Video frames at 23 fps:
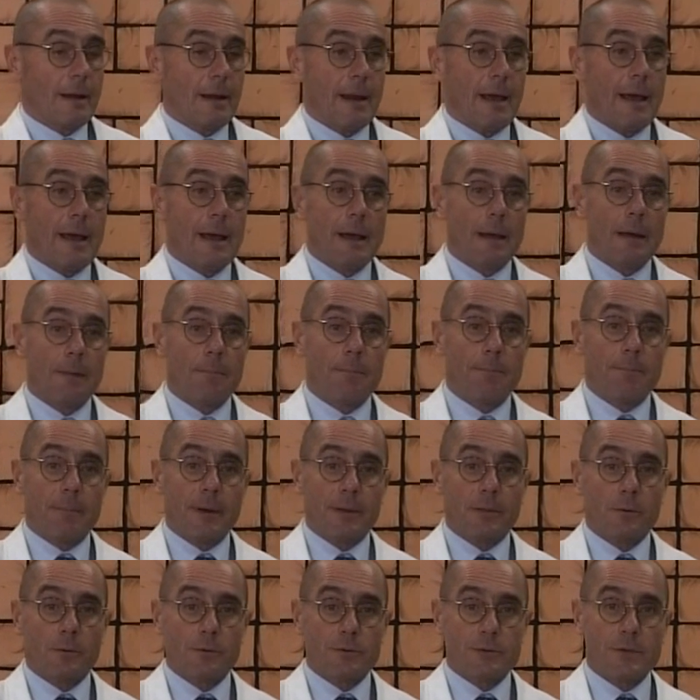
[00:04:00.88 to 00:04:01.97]
la
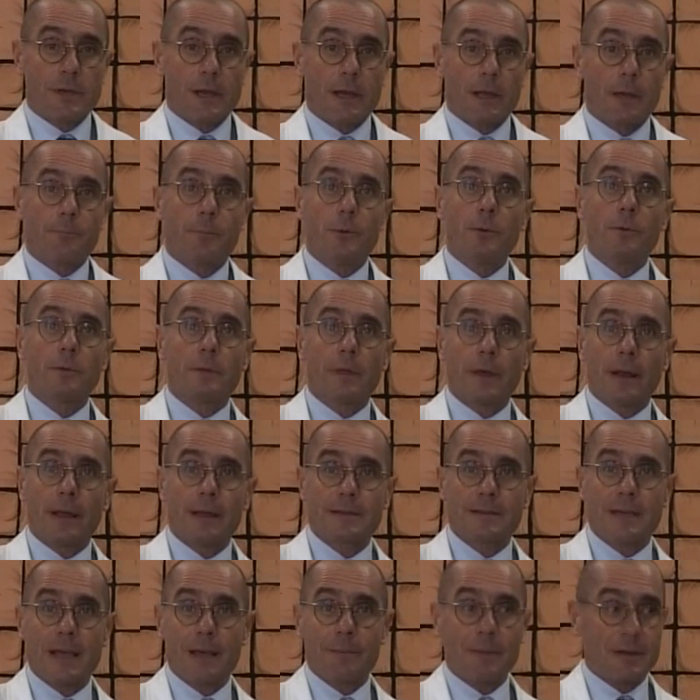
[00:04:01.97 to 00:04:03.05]
patologia che più interessa ai